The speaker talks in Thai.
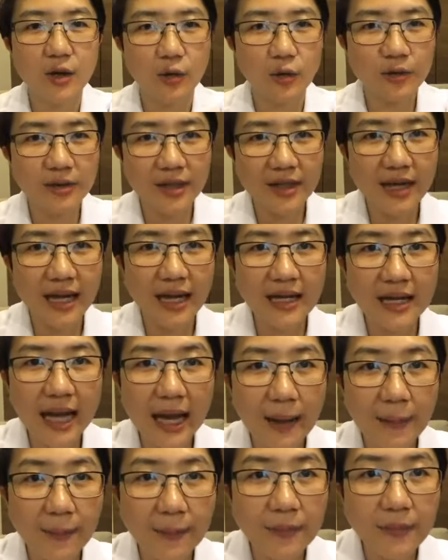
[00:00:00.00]
คุณกัญญรัตน์
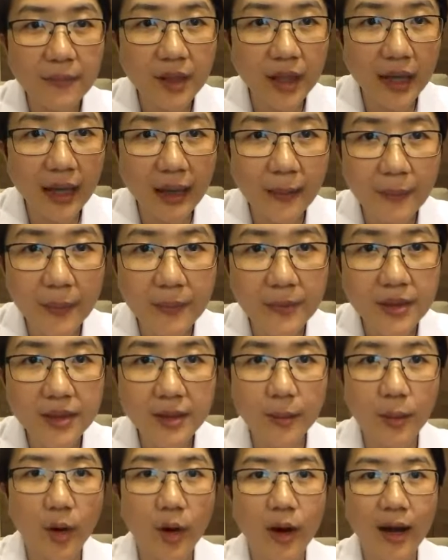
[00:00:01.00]
ถามนะคะแป๊บหนึ่ง
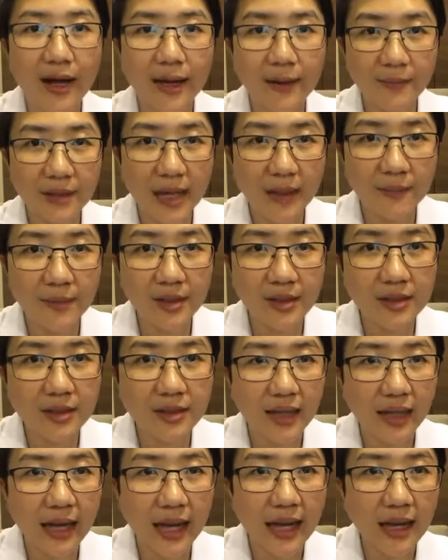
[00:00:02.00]
เดี๋ยวหมอขออ่านคำถามนิดนึง
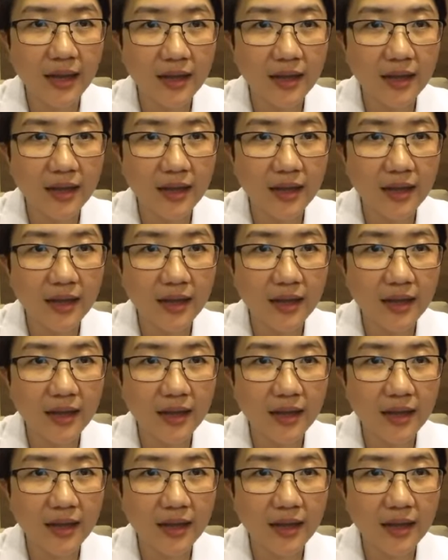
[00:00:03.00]
นะคะ